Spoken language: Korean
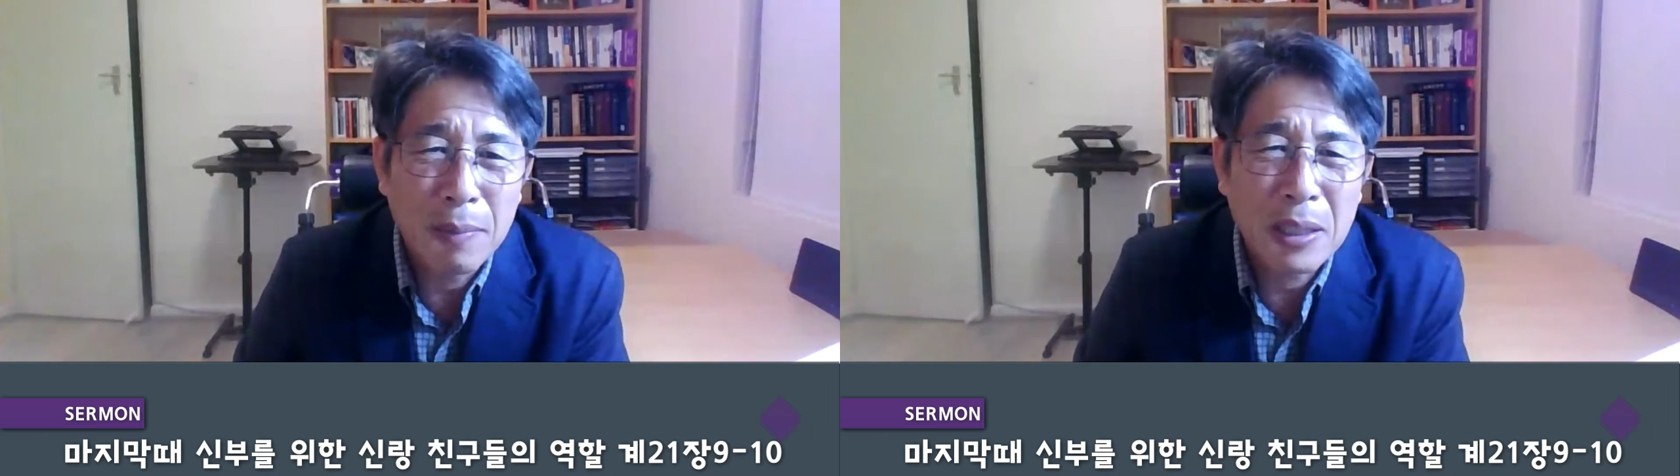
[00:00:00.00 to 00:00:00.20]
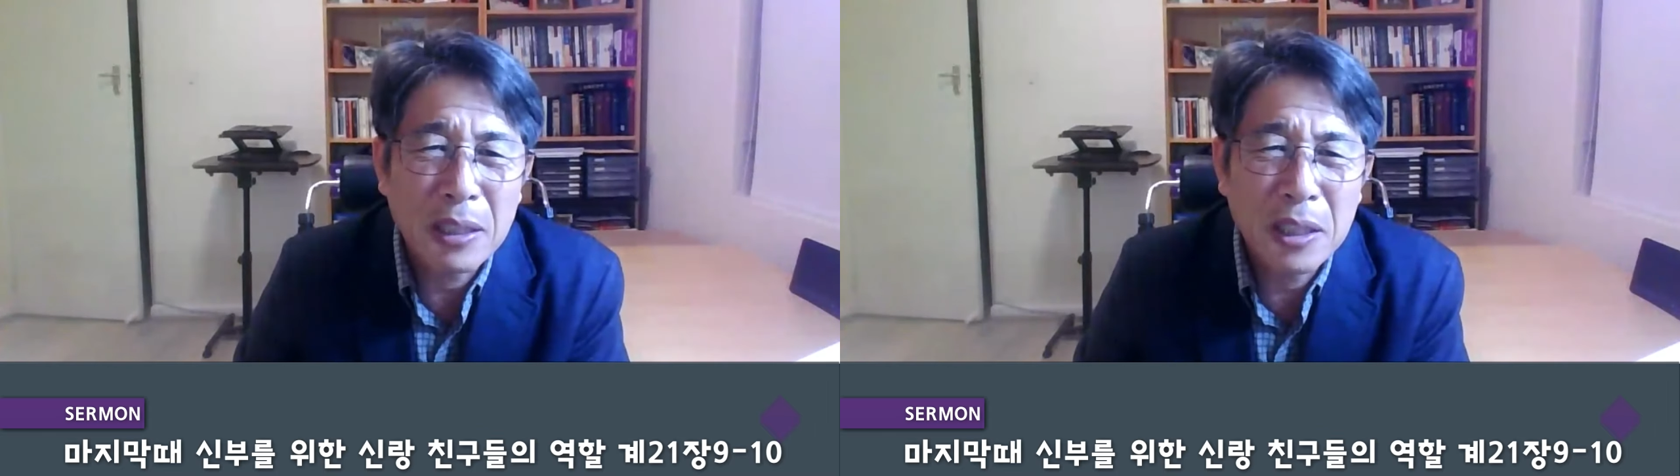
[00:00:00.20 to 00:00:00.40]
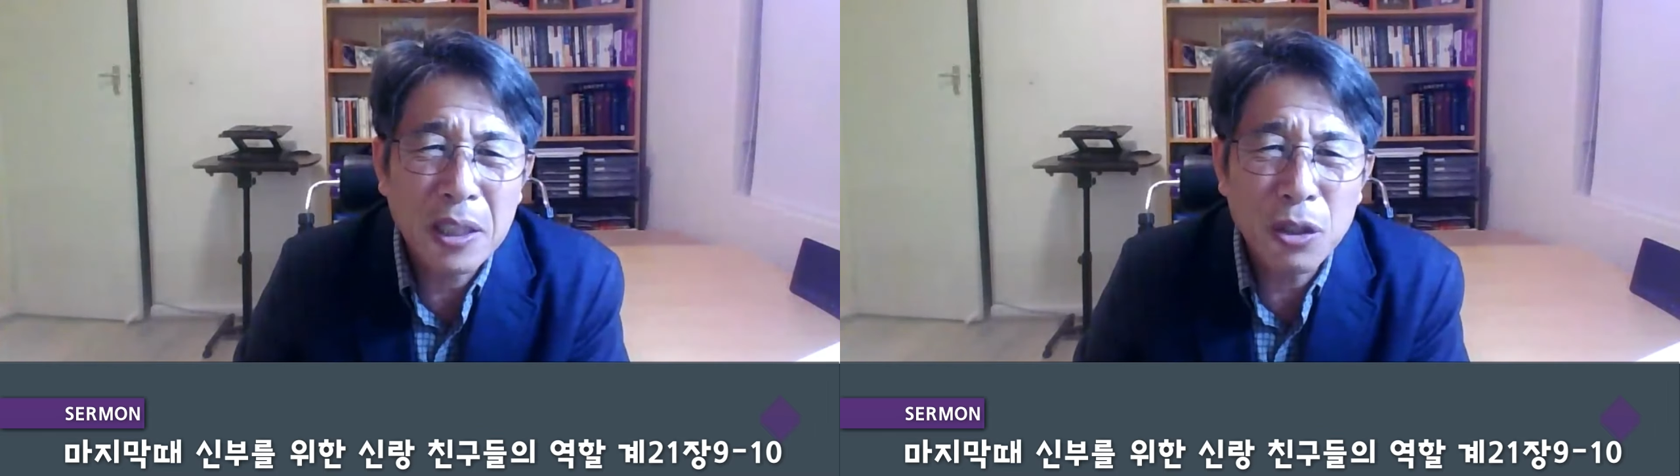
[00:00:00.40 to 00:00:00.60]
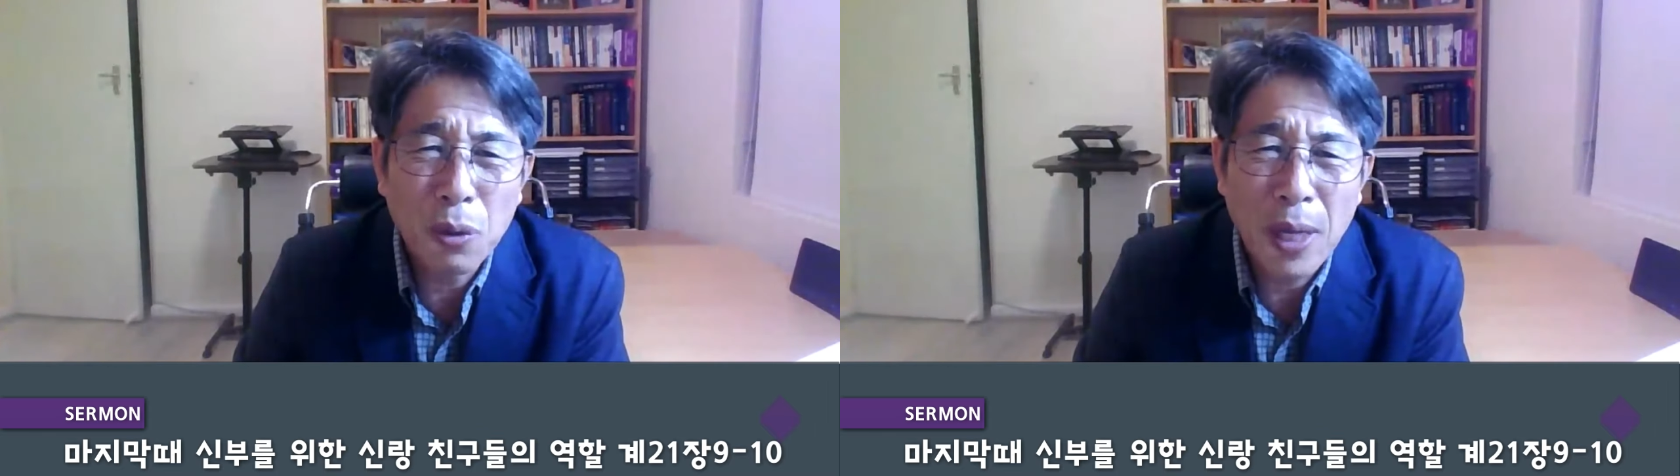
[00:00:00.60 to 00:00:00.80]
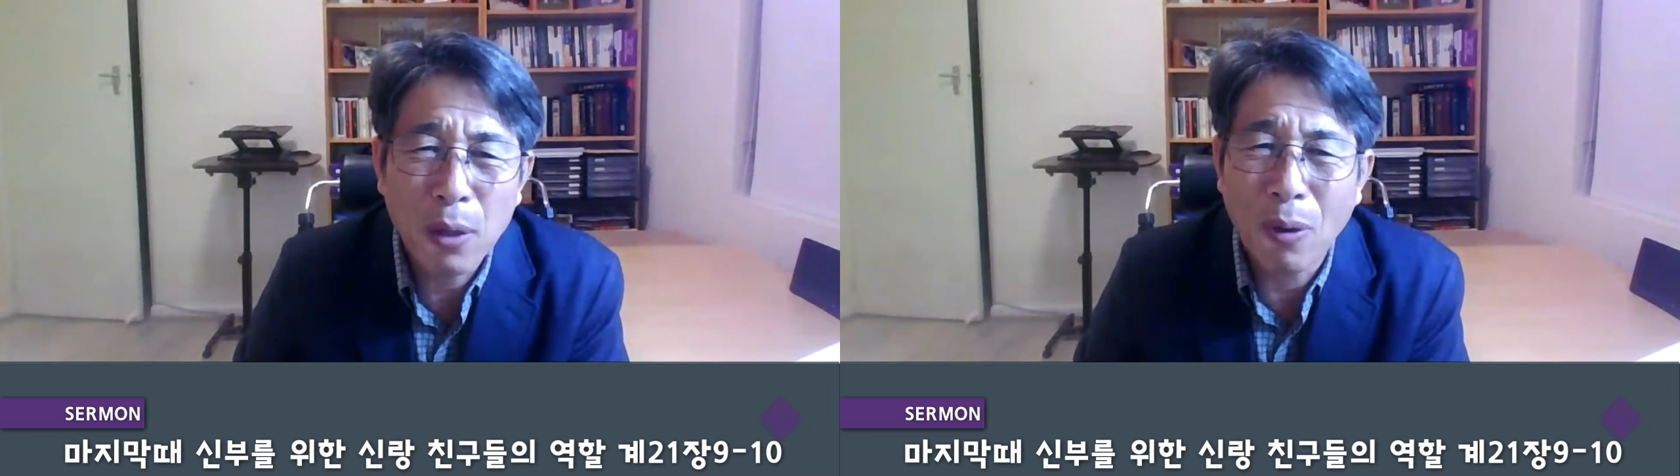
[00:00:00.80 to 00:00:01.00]
그 다음에 그
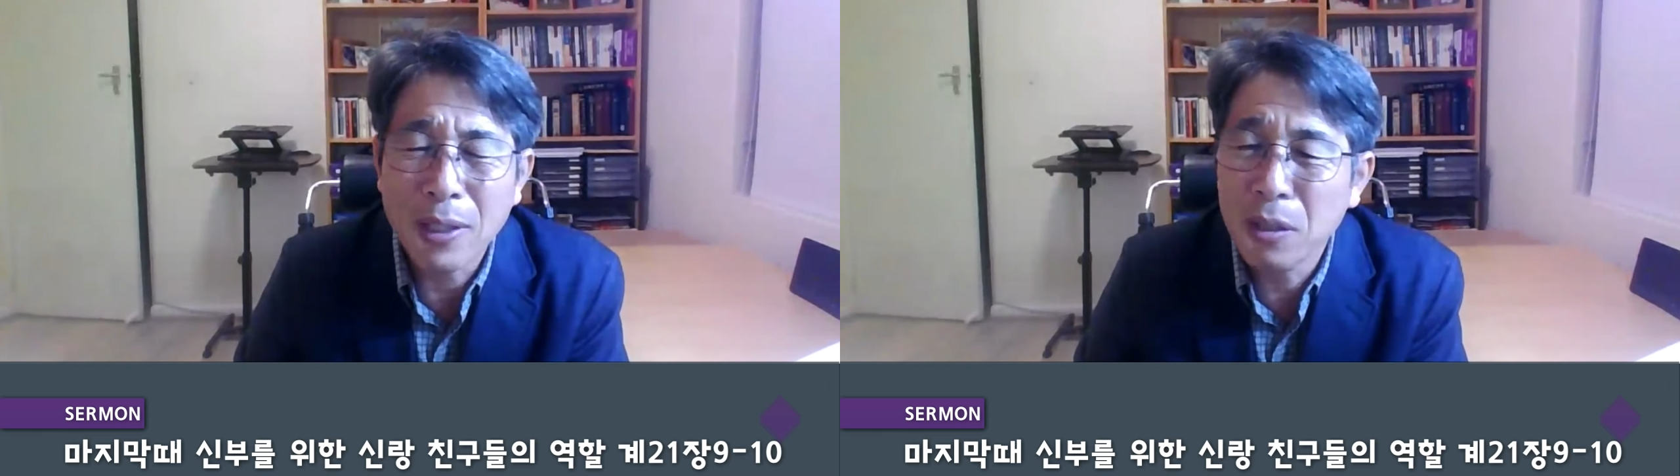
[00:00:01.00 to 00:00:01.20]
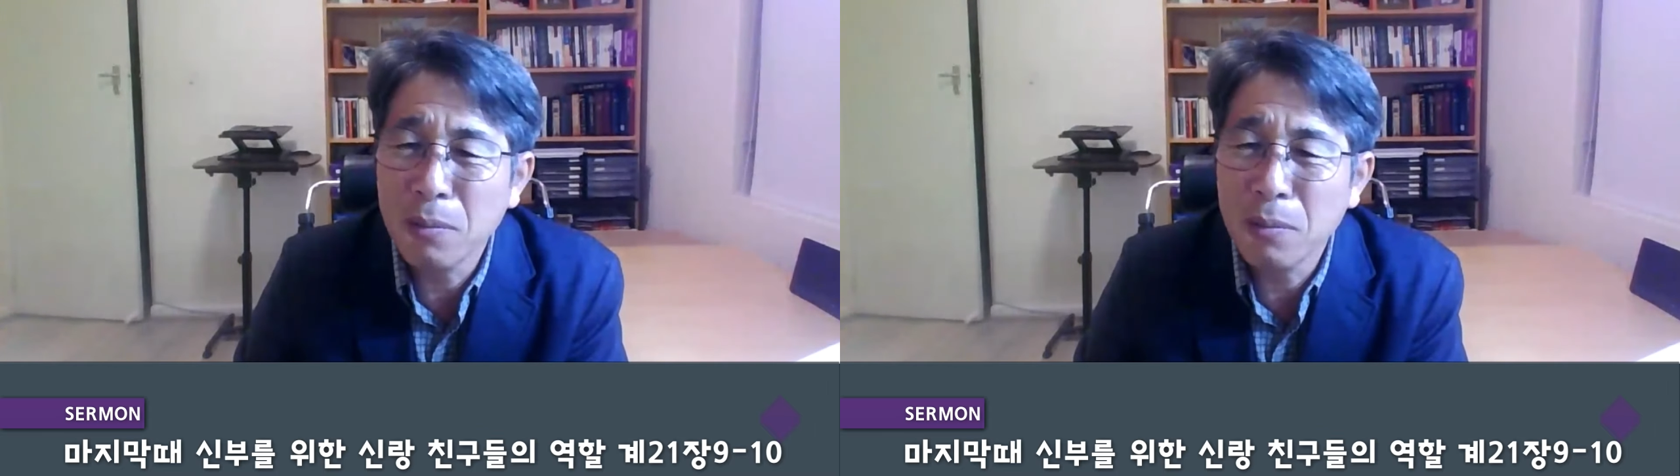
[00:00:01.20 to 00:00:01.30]
징조에